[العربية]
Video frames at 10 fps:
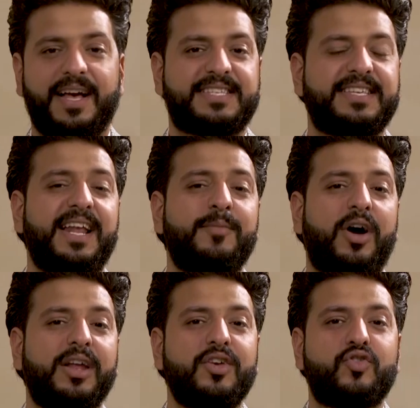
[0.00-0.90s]
السلام
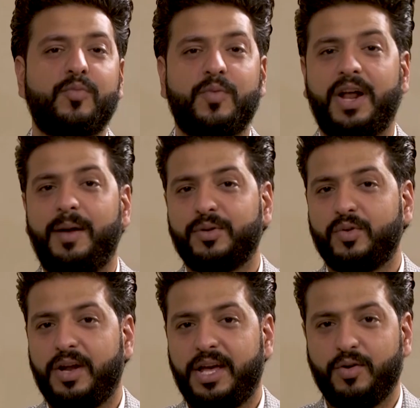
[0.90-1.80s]
عليكم ورحمة
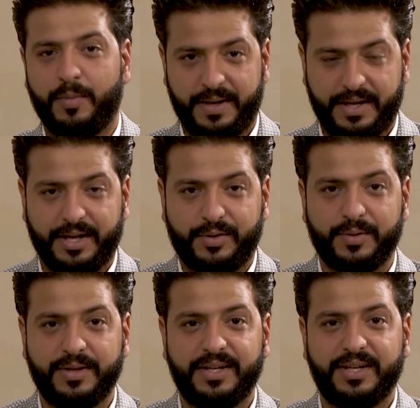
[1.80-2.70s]
الله
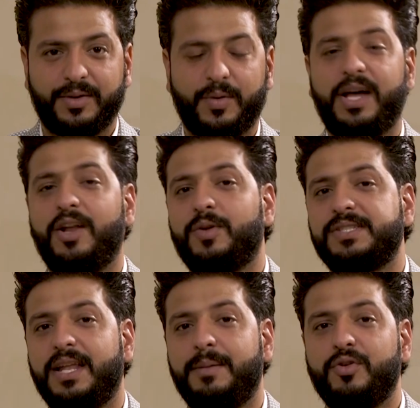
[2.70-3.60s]
وبركاته. واهلا
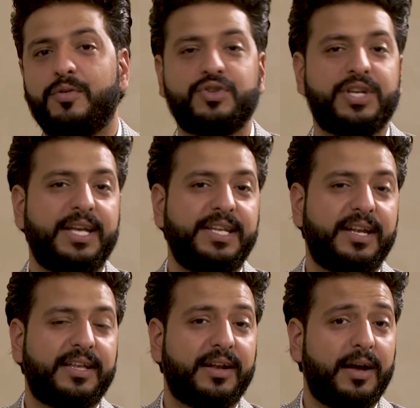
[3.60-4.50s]
وسهلا بكم مشاهدينا
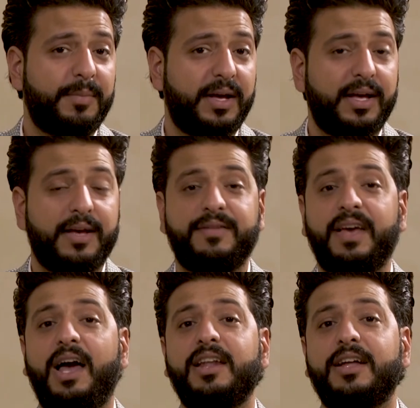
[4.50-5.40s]
الكرام في
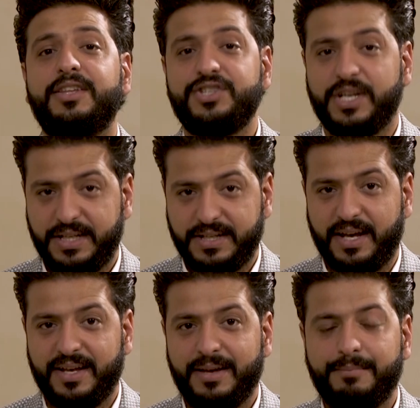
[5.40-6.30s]
حلقه
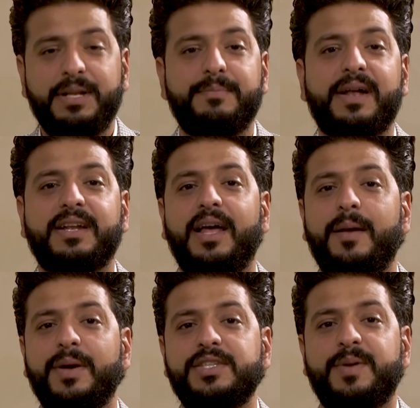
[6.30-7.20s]
جديده من
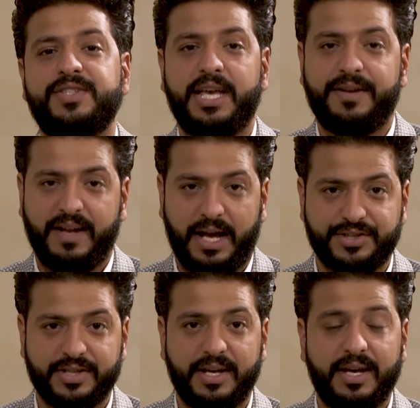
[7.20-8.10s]
برنامج مشاهير في الحج.